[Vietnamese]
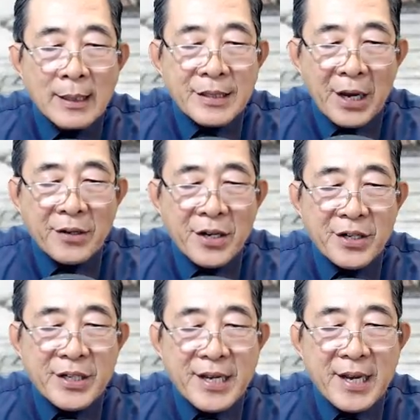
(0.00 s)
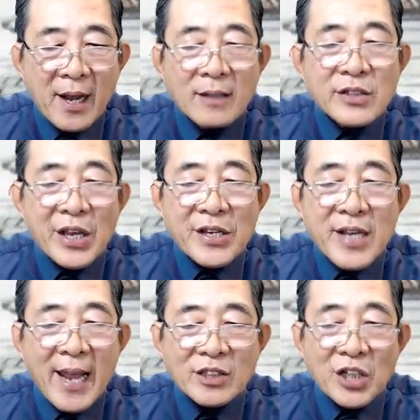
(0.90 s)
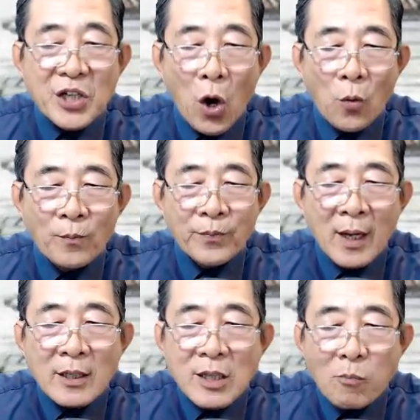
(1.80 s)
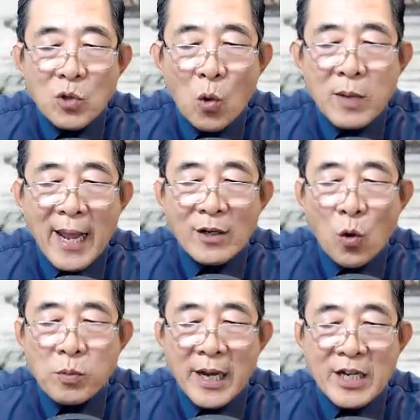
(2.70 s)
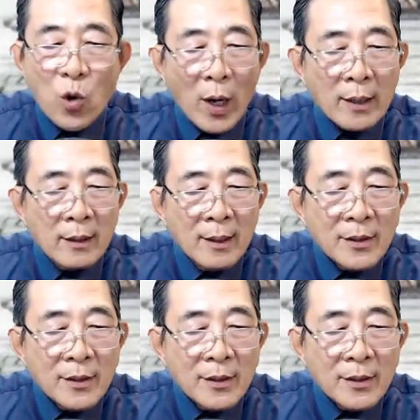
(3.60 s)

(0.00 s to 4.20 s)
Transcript: Những người kia chỉ nghe tin đồn, trong lúc lén lút nghị luận,